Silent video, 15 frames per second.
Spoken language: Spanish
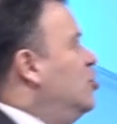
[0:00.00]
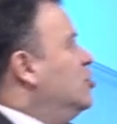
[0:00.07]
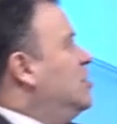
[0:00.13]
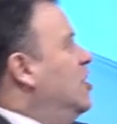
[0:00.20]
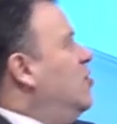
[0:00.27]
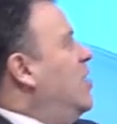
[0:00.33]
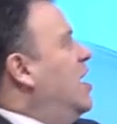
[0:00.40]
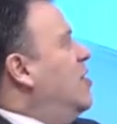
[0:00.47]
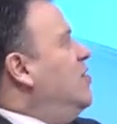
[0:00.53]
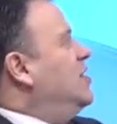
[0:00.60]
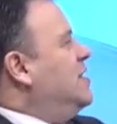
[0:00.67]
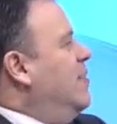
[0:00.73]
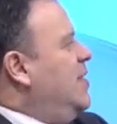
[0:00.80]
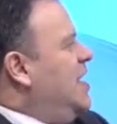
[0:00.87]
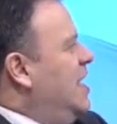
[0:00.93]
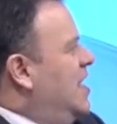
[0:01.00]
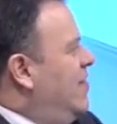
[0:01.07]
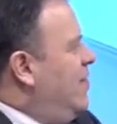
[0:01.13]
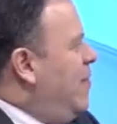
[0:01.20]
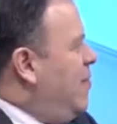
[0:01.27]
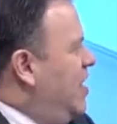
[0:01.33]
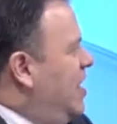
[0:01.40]
saludarlo esta mañana.
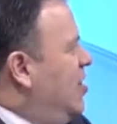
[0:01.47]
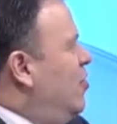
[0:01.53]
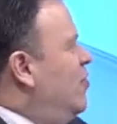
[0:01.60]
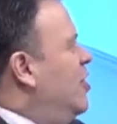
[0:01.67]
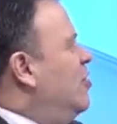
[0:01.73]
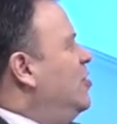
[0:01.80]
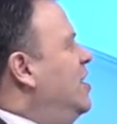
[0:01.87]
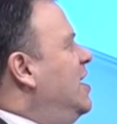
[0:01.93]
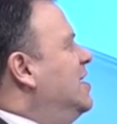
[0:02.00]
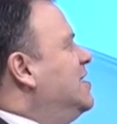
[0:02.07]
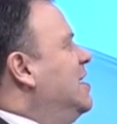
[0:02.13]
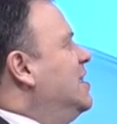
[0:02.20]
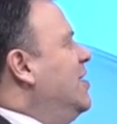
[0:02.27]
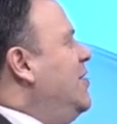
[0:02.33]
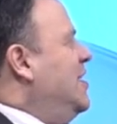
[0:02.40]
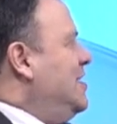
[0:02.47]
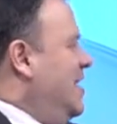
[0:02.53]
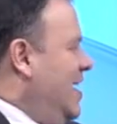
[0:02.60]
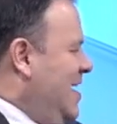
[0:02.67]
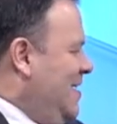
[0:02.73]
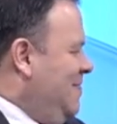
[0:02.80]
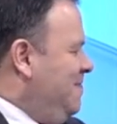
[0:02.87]
Bienvenido, buenos días a TV
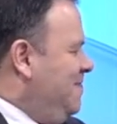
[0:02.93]
Azteca.